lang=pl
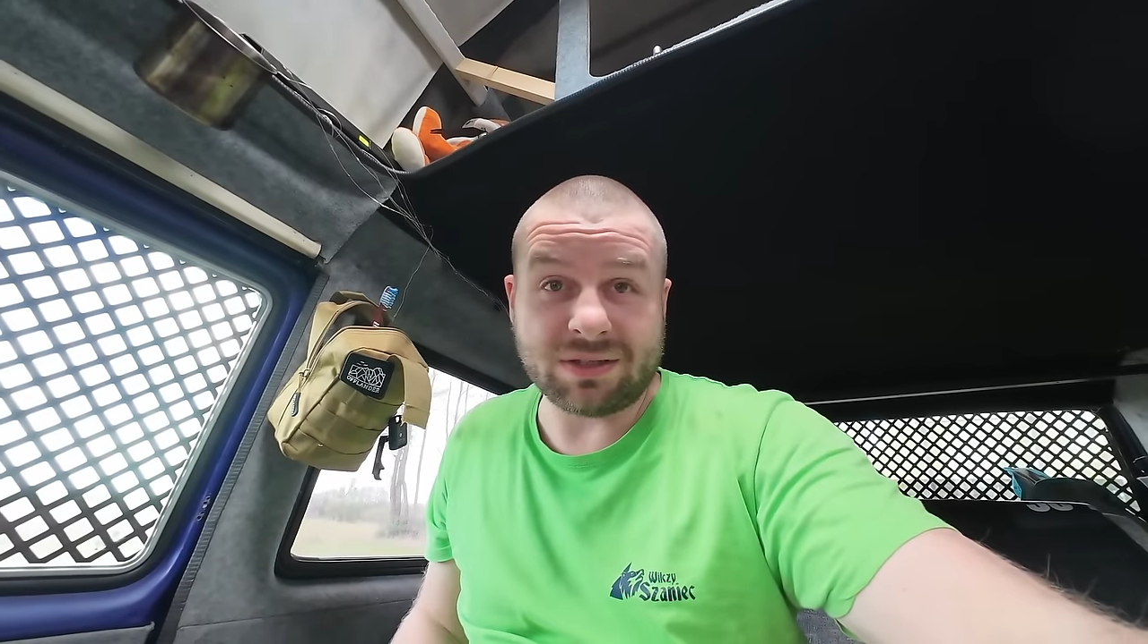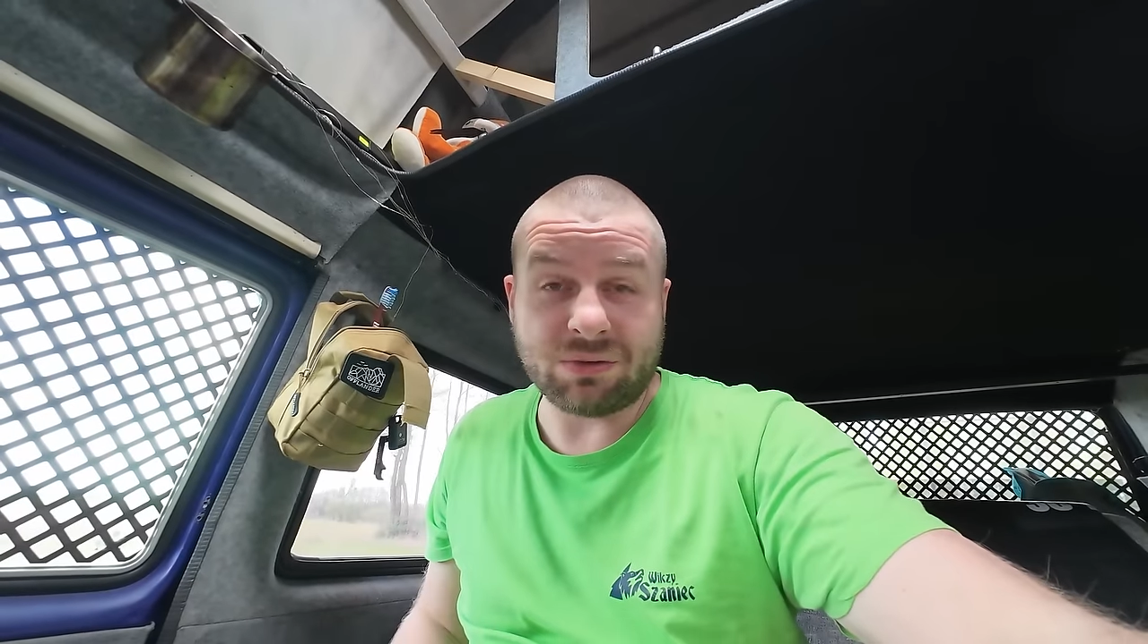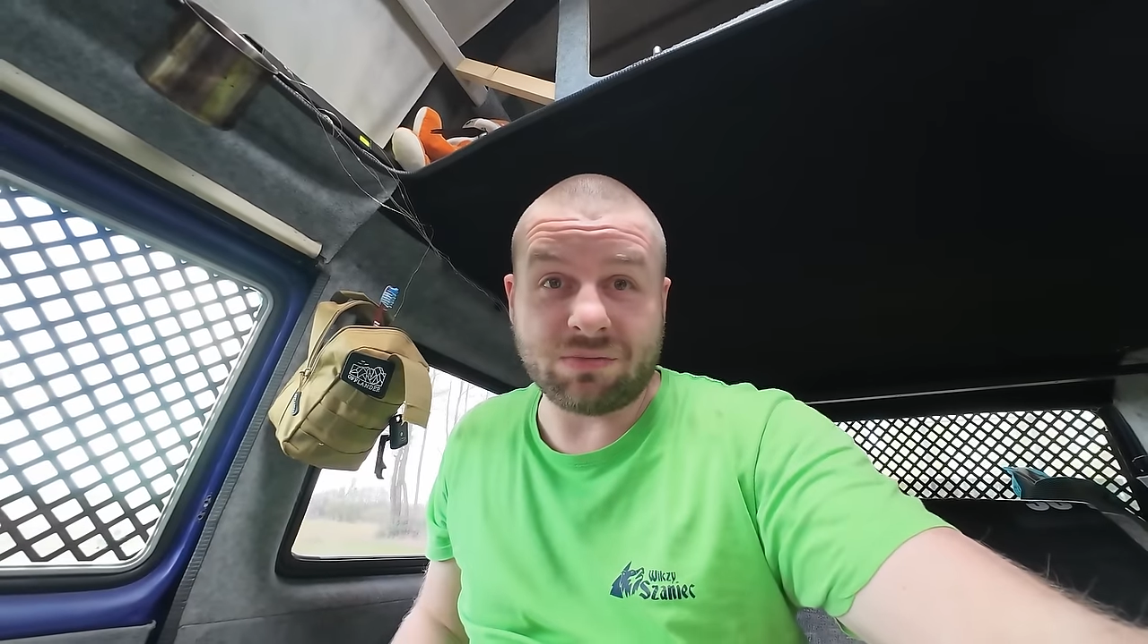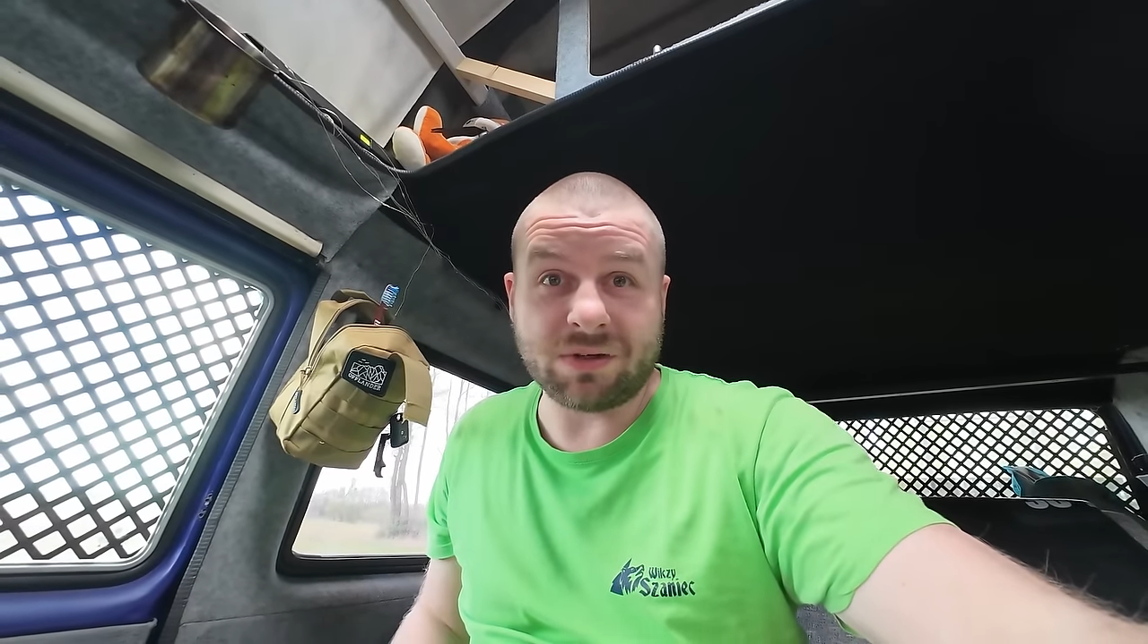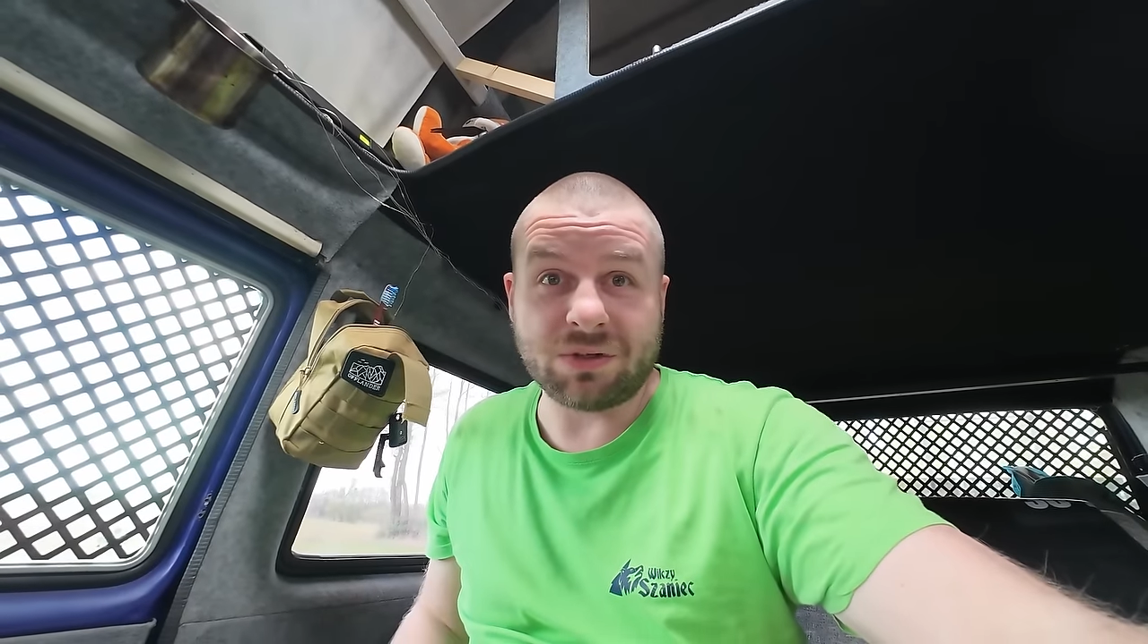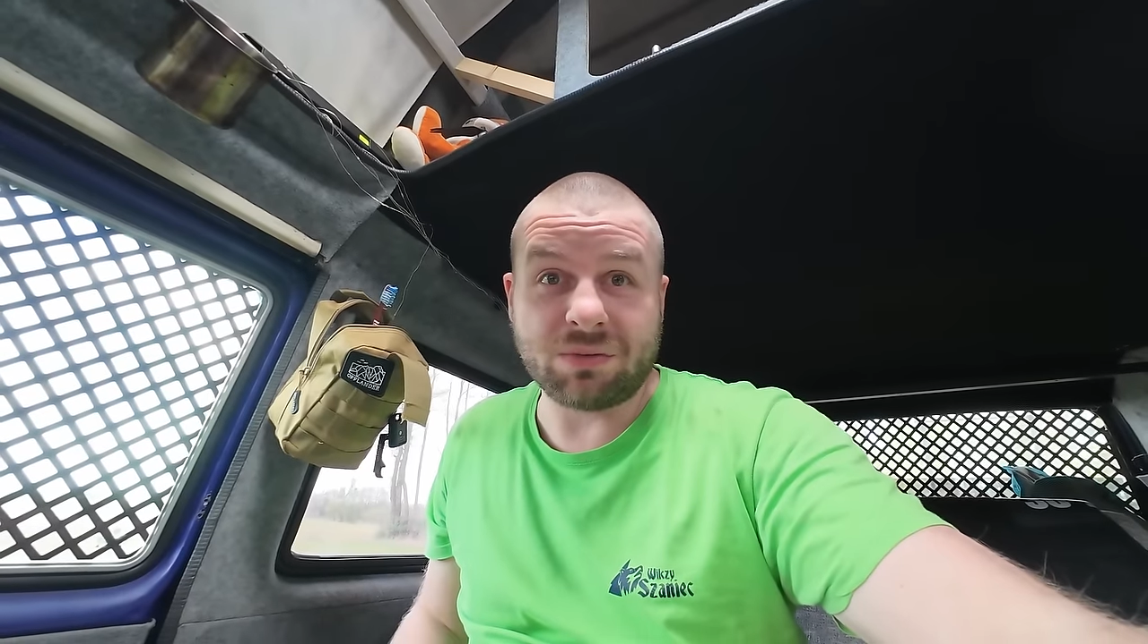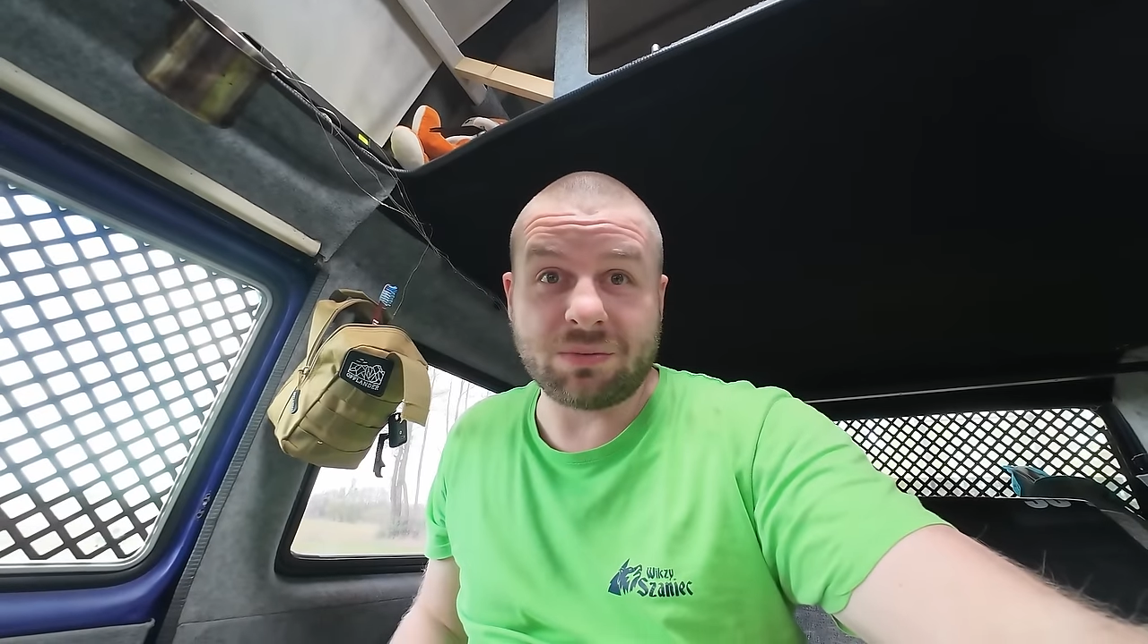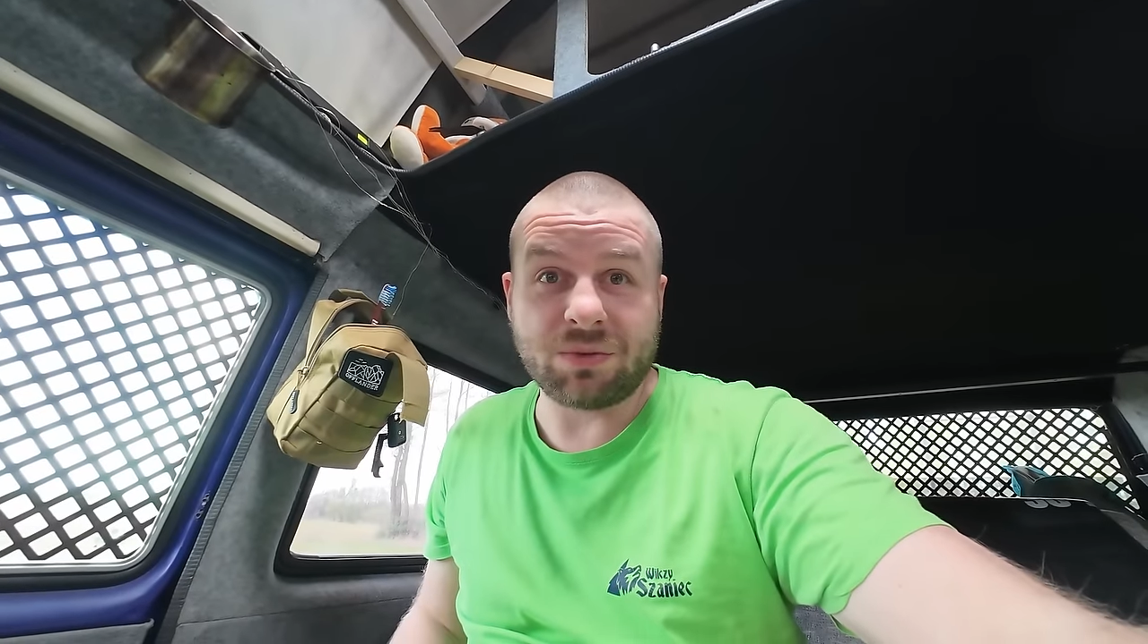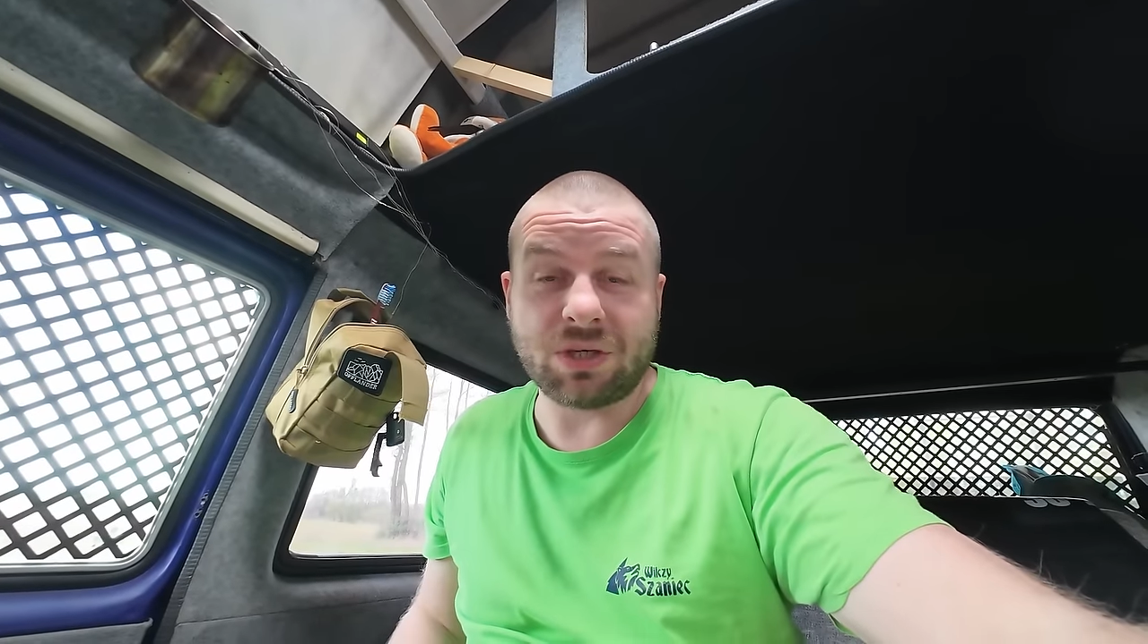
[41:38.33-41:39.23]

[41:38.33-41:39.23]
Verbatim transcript: zauważyłem,